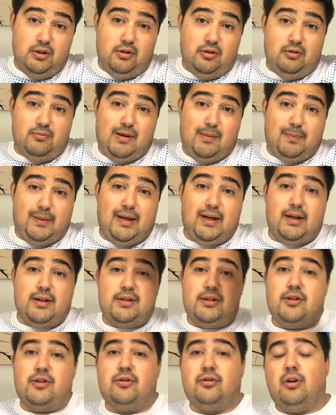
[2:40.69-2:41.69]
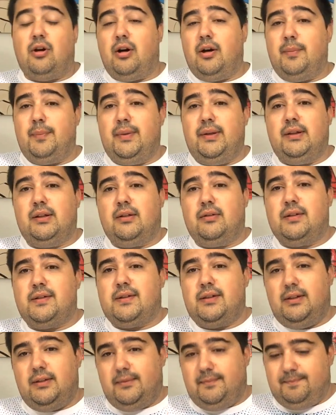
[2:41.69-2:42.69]
uma placa de stop, então
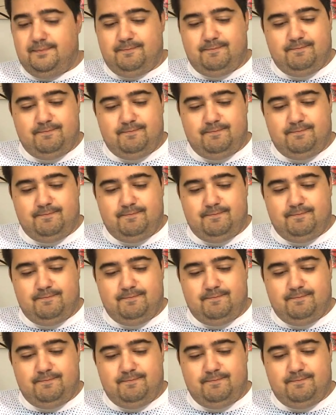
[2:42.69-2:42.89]
assim,